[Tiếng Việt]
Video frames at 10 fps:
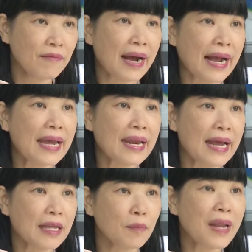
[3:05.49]
và gây
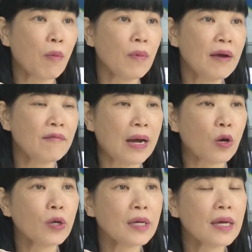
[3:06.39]
ra nhiễm độc và
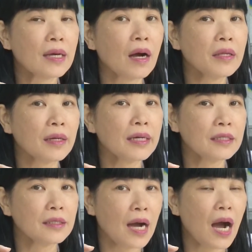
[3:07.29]
đôi khi có những cái
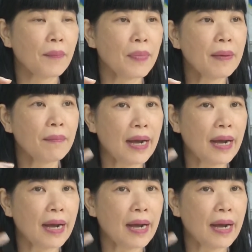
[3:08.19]
trường hợp á,